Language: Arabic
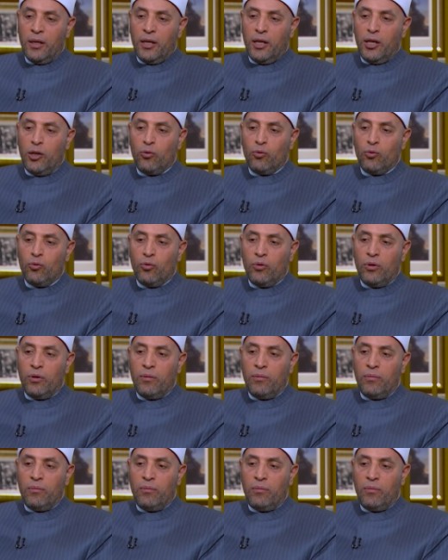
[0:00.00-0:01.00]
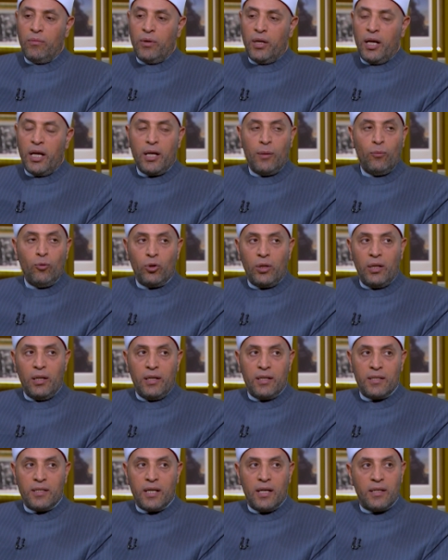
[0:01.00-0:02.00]
انه لا يموت
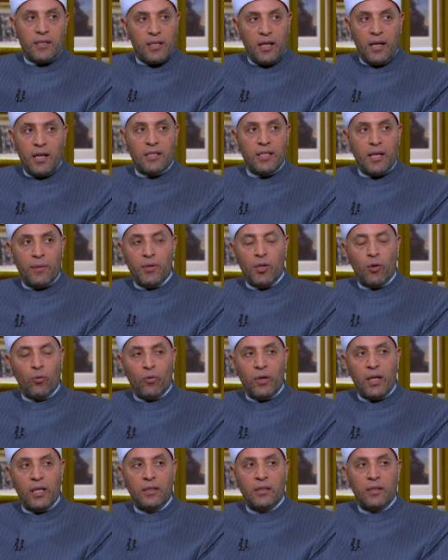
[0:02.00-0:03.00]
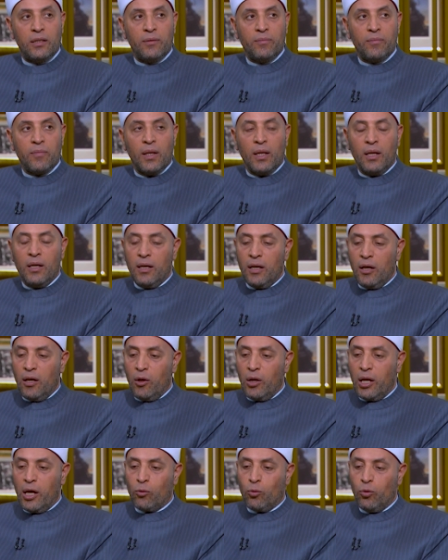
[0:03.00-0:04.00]
للانسان ثلاثه من الولد
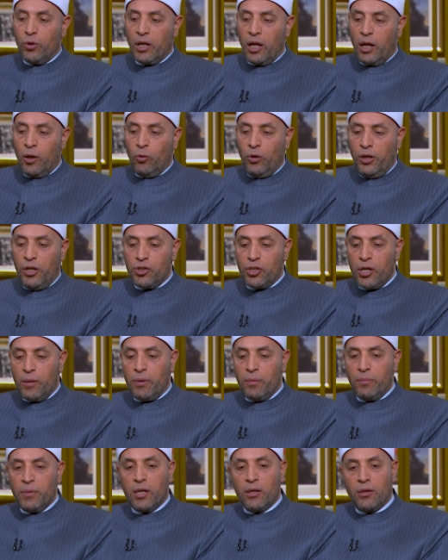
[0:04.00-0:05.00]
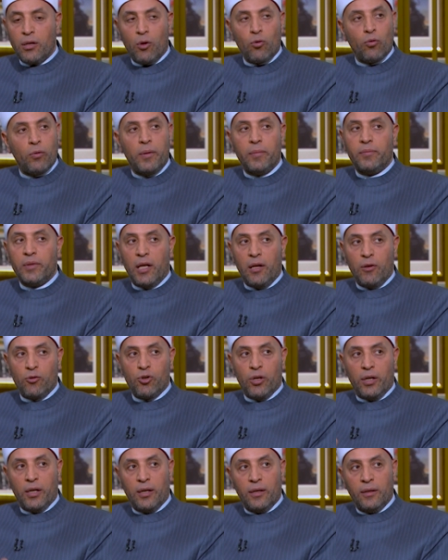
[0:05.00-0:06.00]
الا كنا له حجابا من النار وباب الى
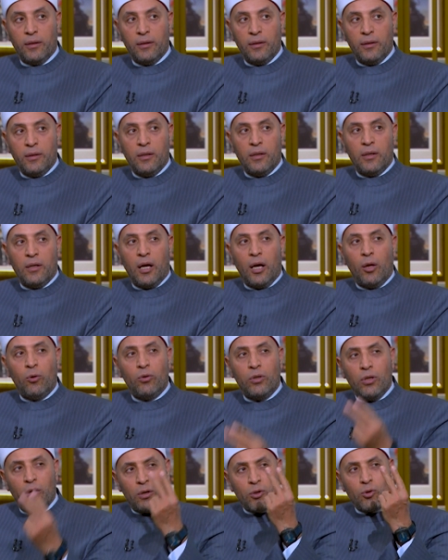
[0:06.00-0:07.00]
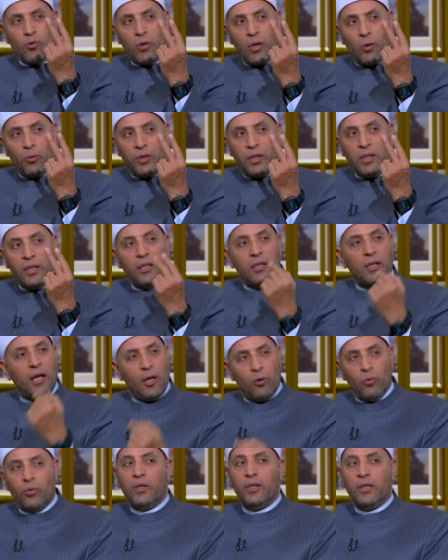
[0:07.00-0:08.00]
الجنه قالوا لي يا رسول الله واثنين
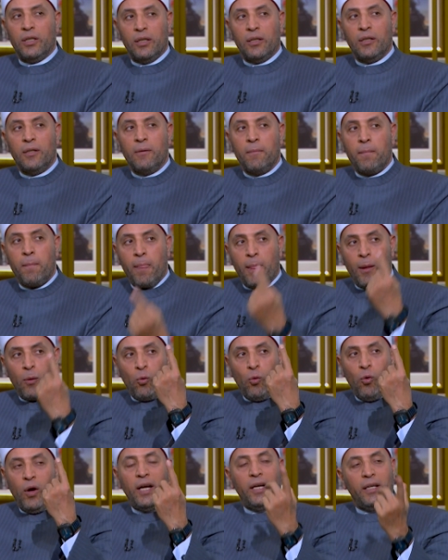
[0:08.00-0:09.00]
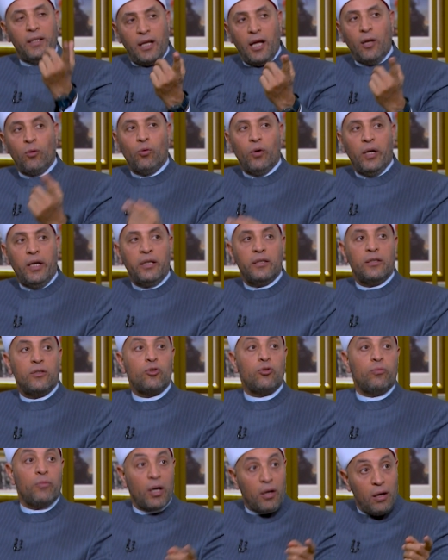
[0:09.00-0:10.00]
قالوا اثنين واحد قالوا واحد
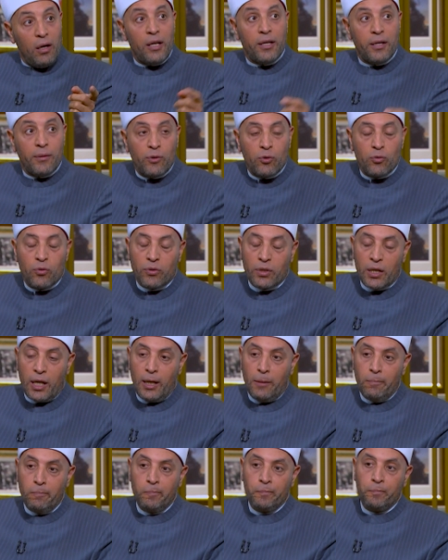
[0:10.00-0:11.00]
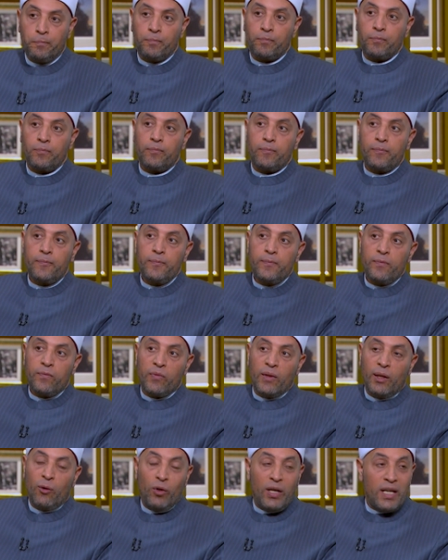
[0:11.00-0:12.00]
ثم قال النبي صلى الله عليه وسلم
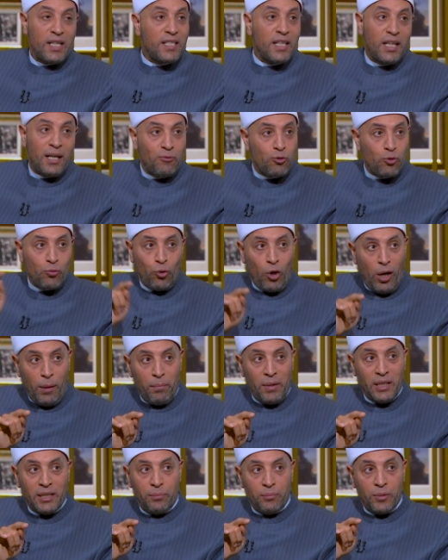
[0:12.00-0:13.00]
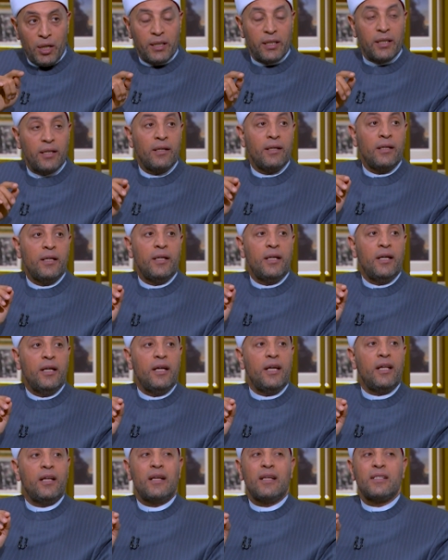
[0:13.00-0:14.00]
والذي نفس محمد بيده
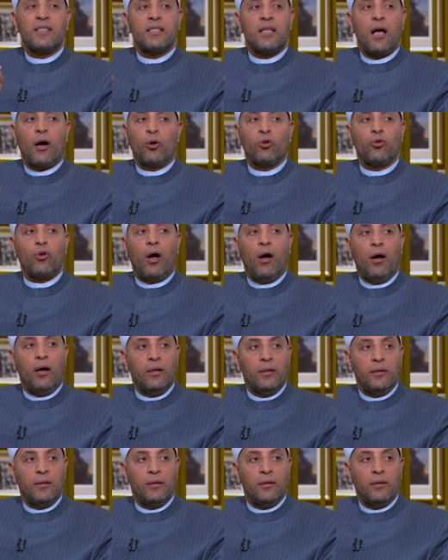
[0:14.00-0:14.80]
ان السقط